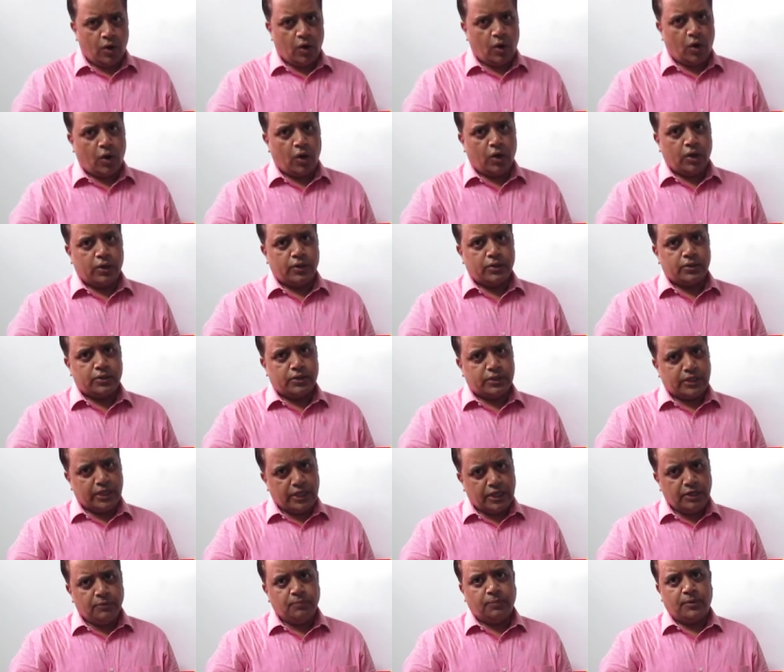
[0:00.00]
और
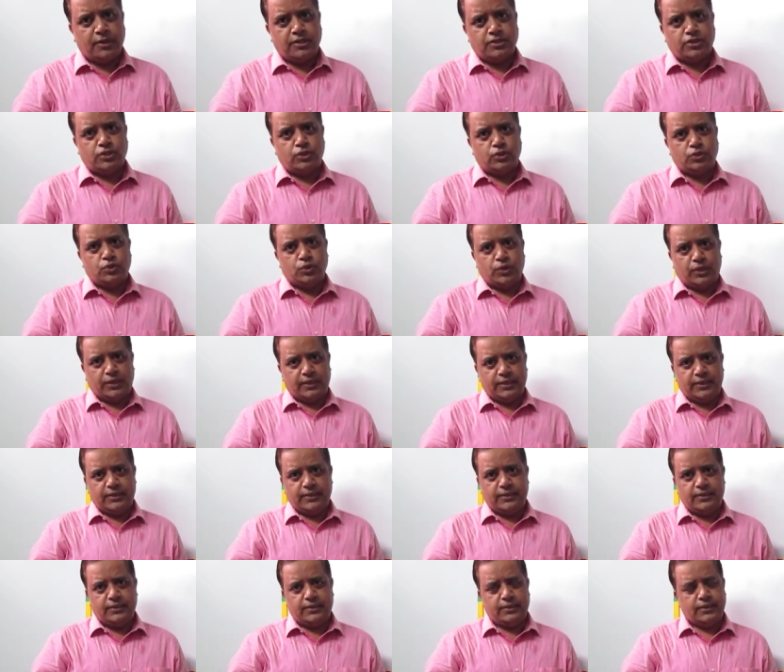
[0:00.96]
तीन प्रश्न जो
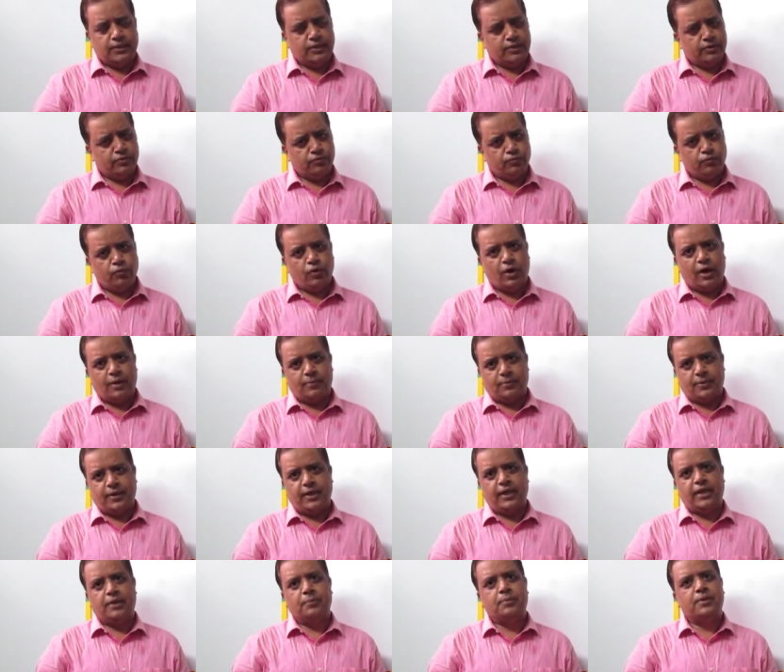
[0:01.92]
हैं वो
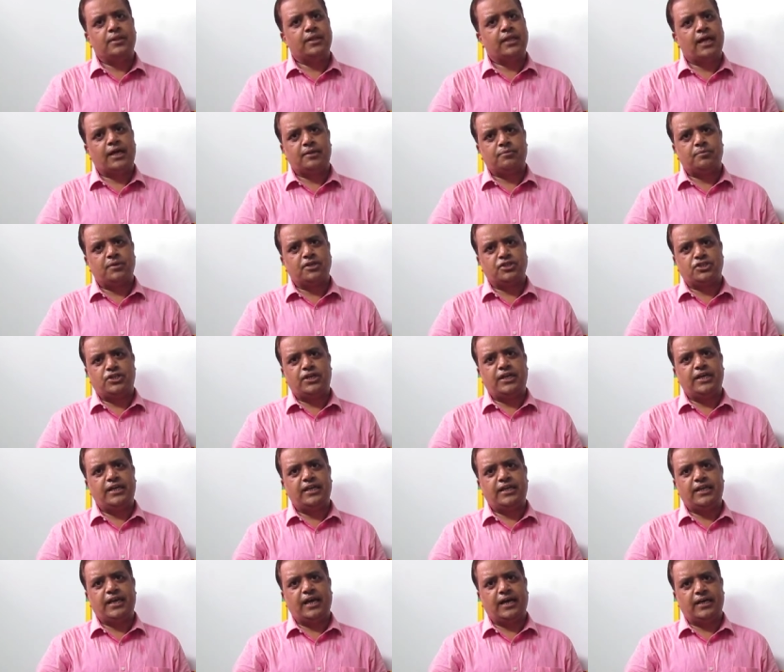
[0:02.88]
आपके निबंधात्मक
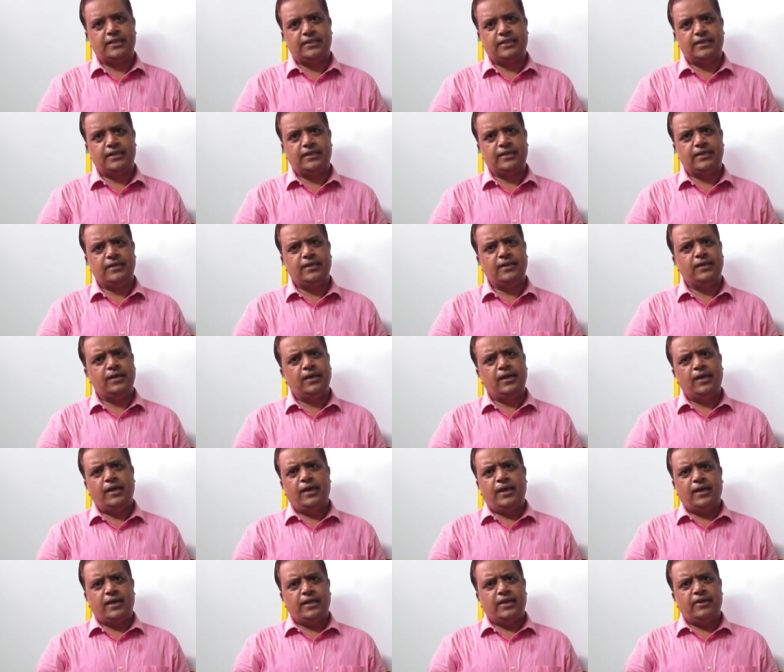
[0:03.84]
श्रेणी के आते हैं
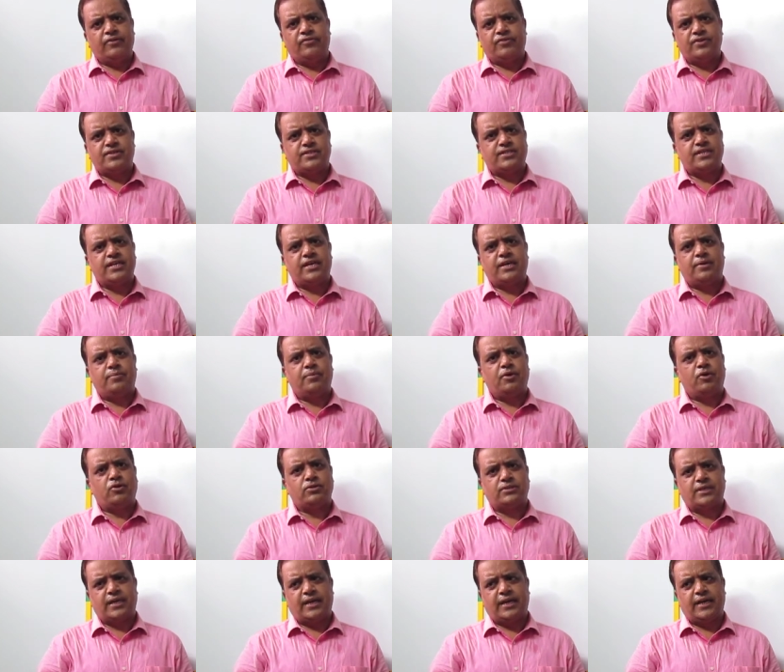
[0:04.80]
ये फर्स्ट ईयर में
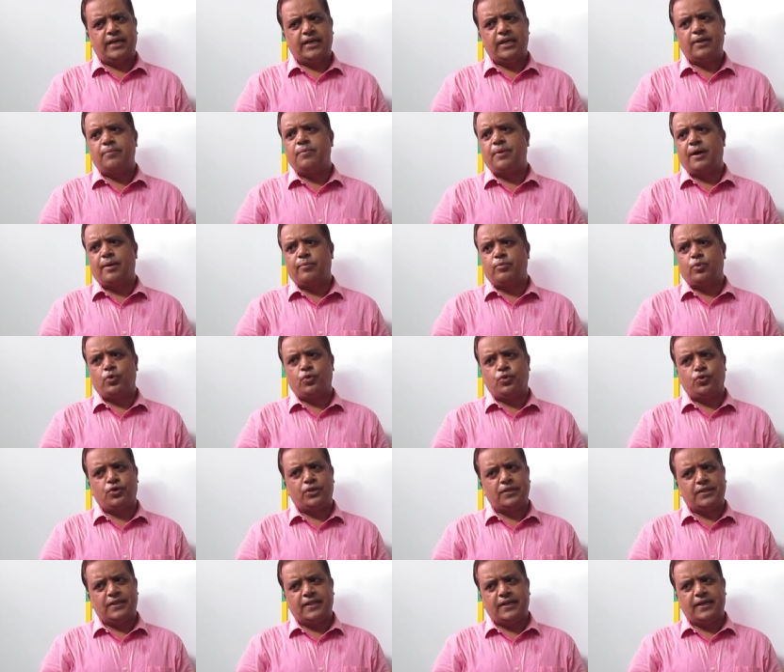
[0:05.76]
और सेकेंड ईयर में आप लोगों
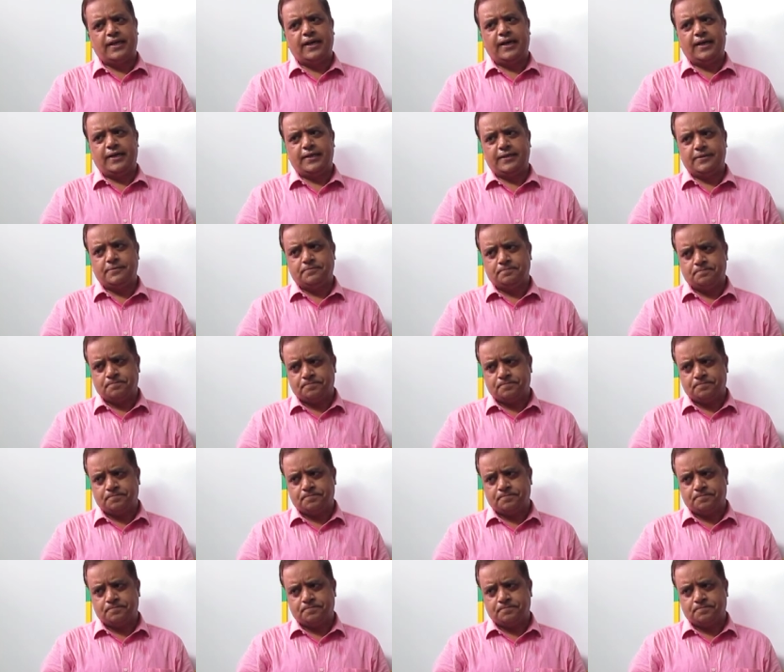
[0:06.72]
ने देखा है